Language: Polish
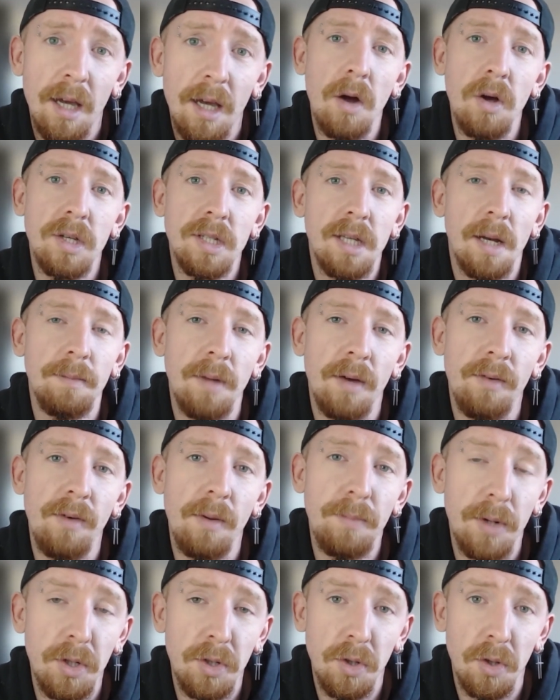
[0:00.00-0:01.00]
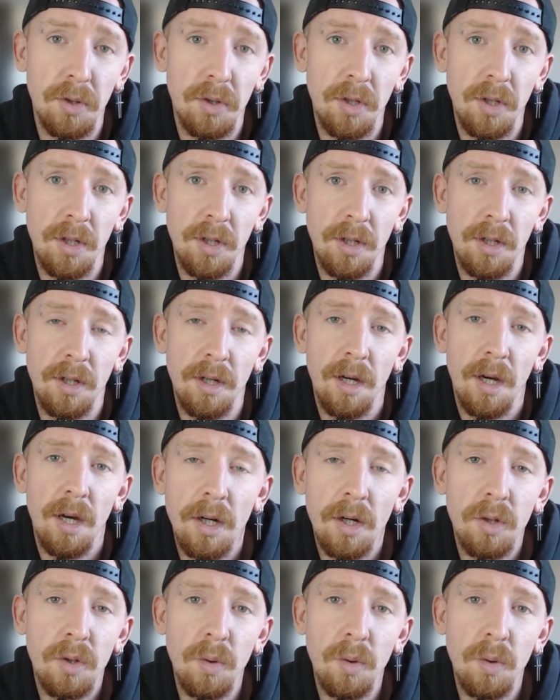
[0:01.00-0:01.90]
mając tam nie wiem 50 y,